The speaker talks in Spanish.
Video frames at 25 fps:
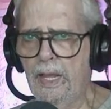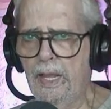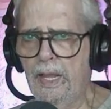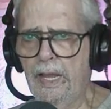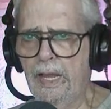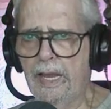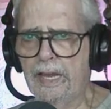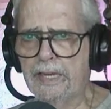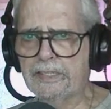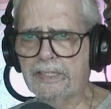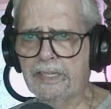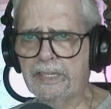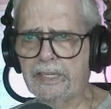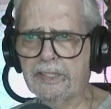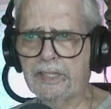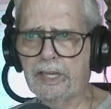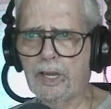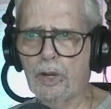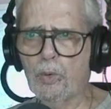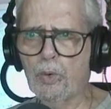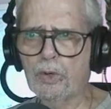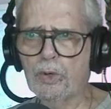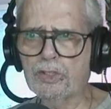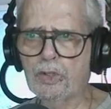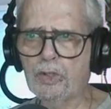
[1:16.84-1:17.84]
Existen
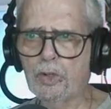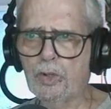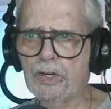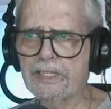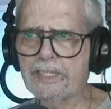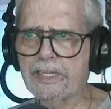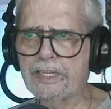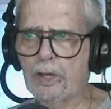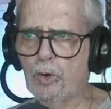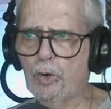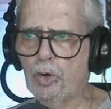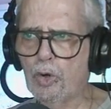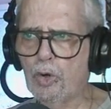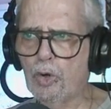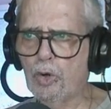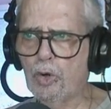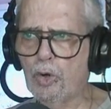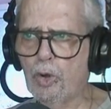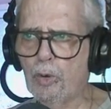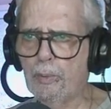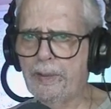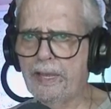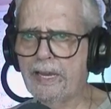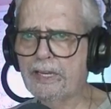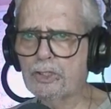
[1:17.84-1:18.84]
cuestiones
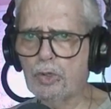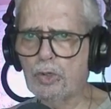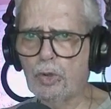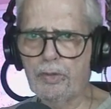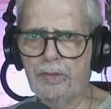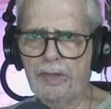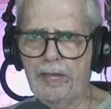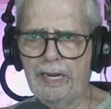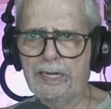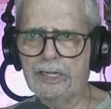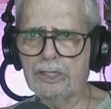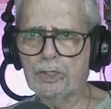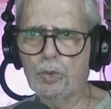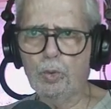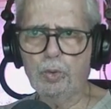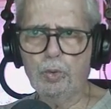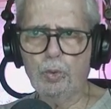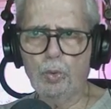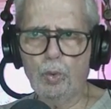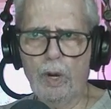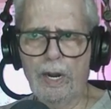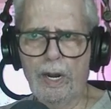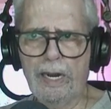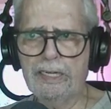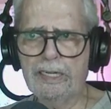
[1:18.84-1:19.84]
económicas, sociales,
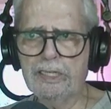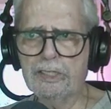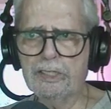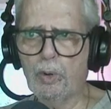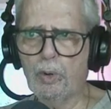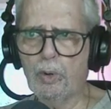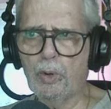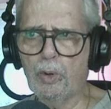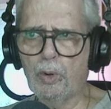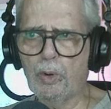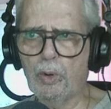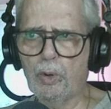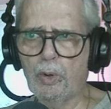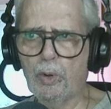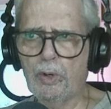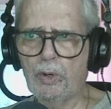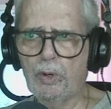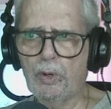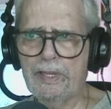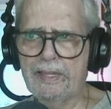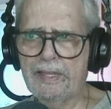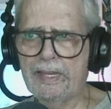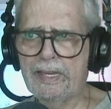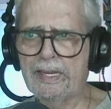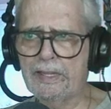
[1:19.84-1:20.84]
culturales,
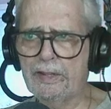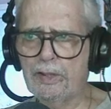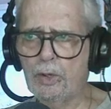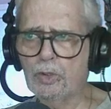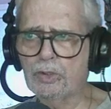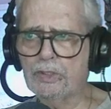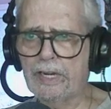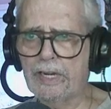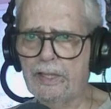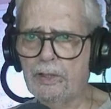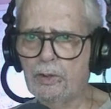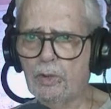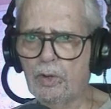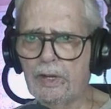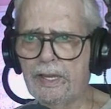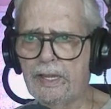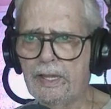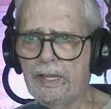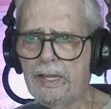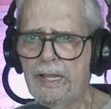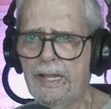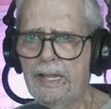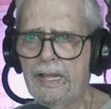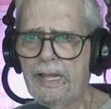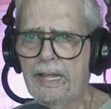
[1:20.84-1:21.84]
políticas y de otra índole
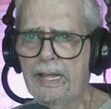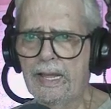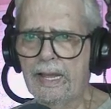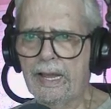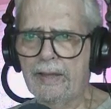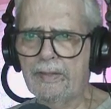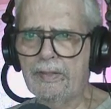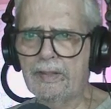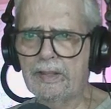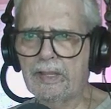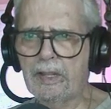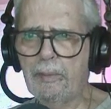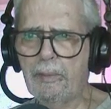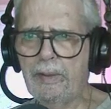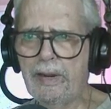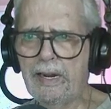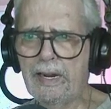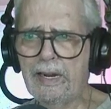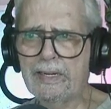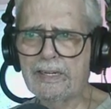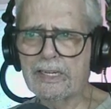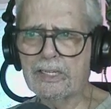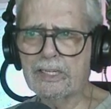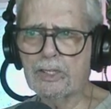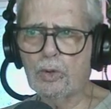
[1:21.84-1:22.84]
que
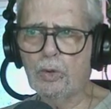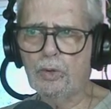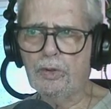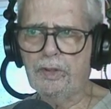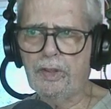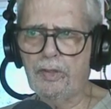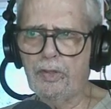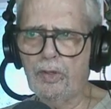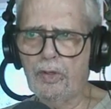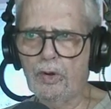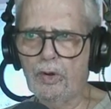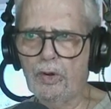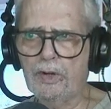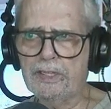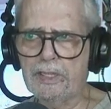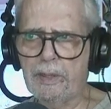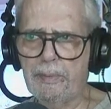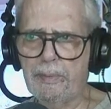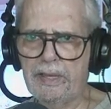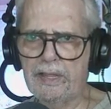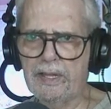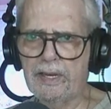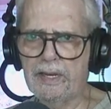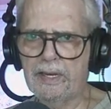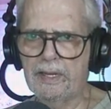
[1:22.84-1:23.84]
determinan las condiciones de
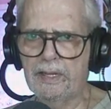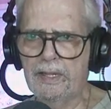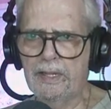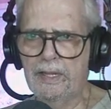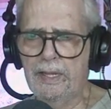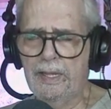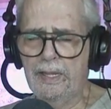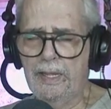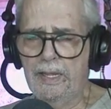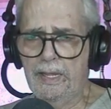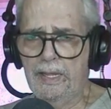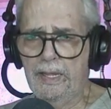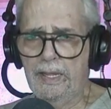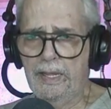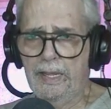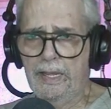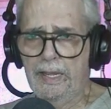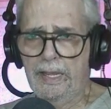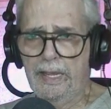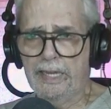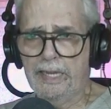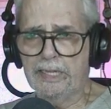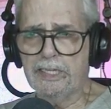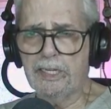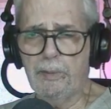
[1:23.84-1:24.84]
vida.
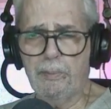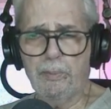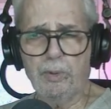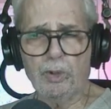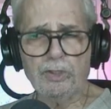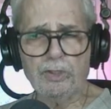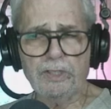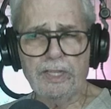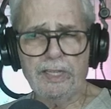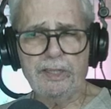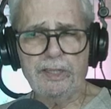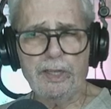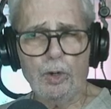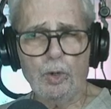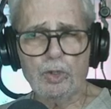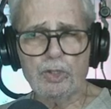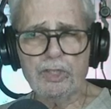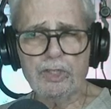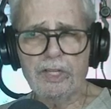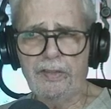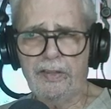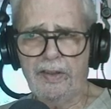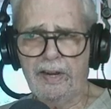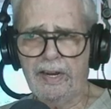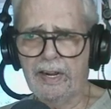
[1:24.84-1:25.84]
Es importante
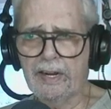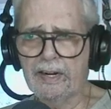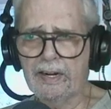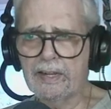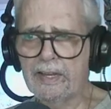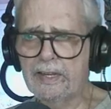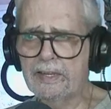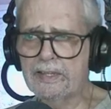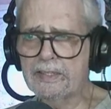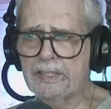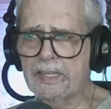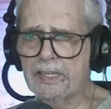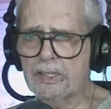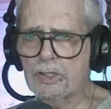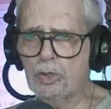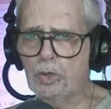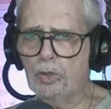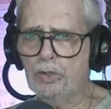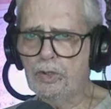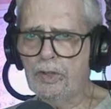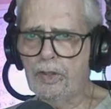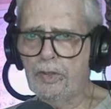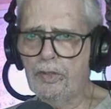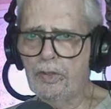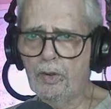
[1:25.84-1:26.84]
considerar que estas
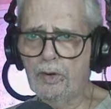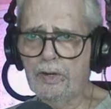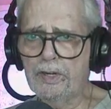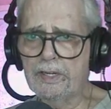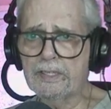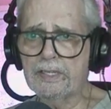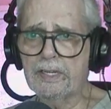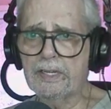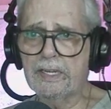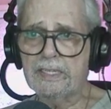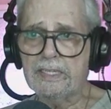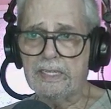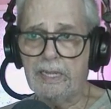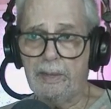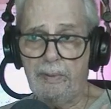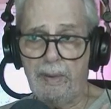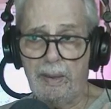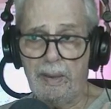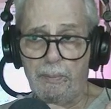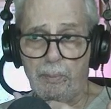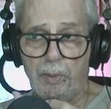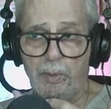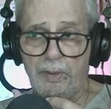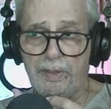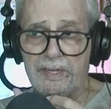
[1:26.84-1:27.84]
condiciones, si
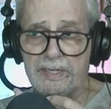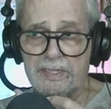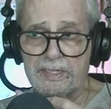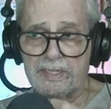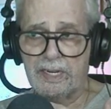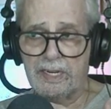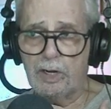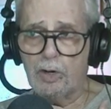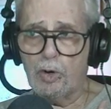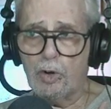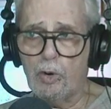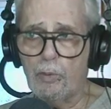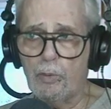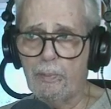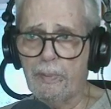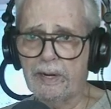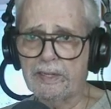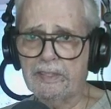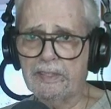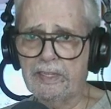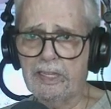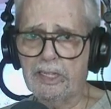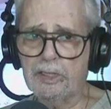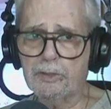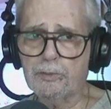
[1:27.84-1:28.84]
bien pueden ser
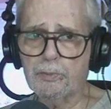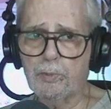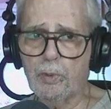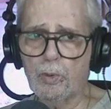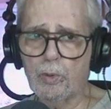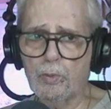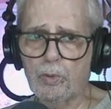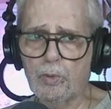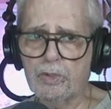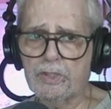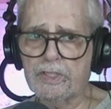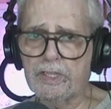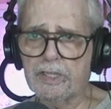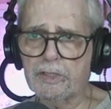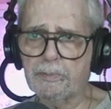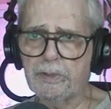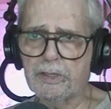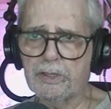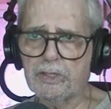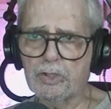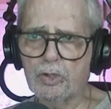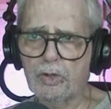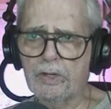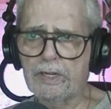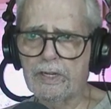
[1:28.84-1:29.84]
compartidas por muchas
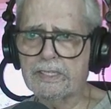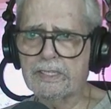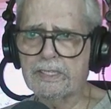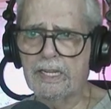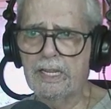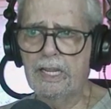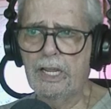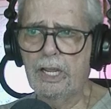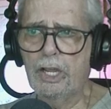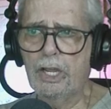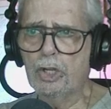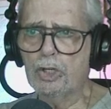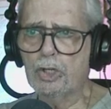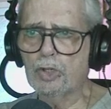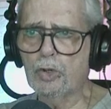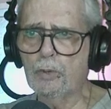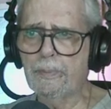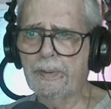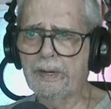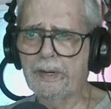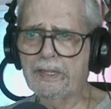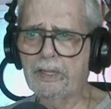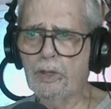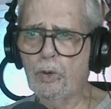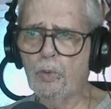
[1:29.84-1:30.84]
personas, son
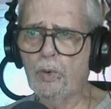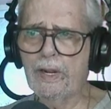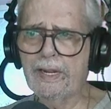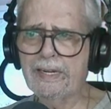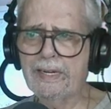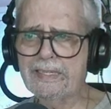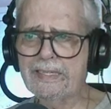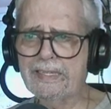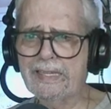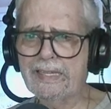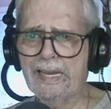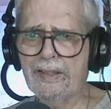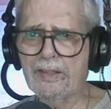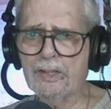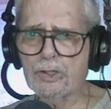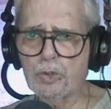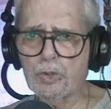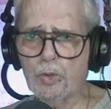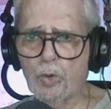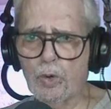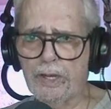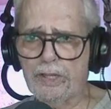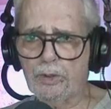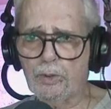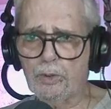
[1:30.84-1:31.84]
particulares de cada
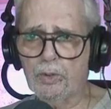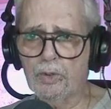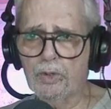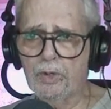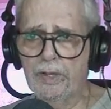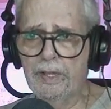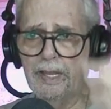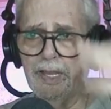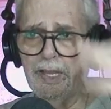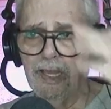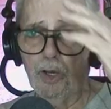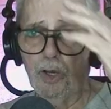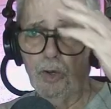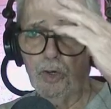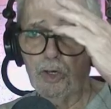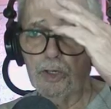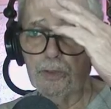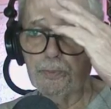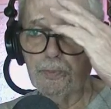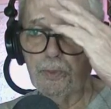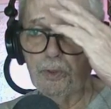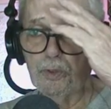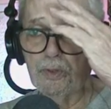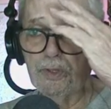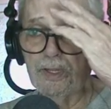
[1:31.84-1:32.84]
sujeto y
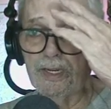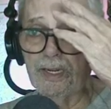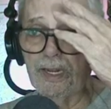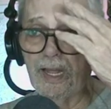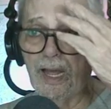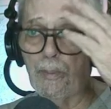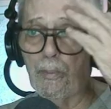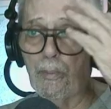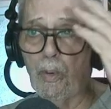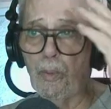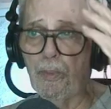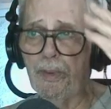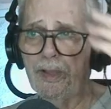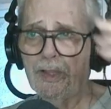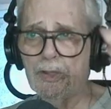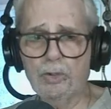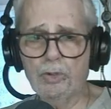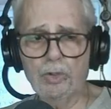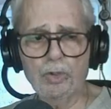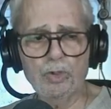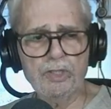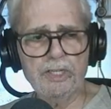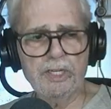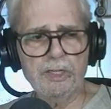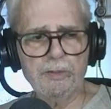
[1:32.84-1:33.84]
corresponden a
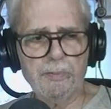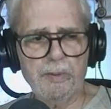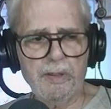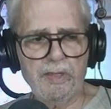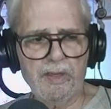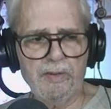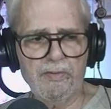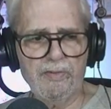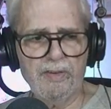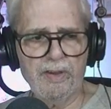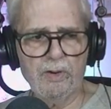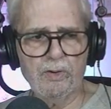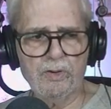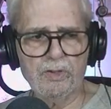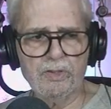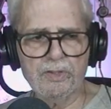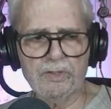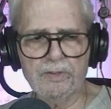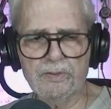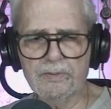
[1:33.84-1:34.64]
momentos específicos.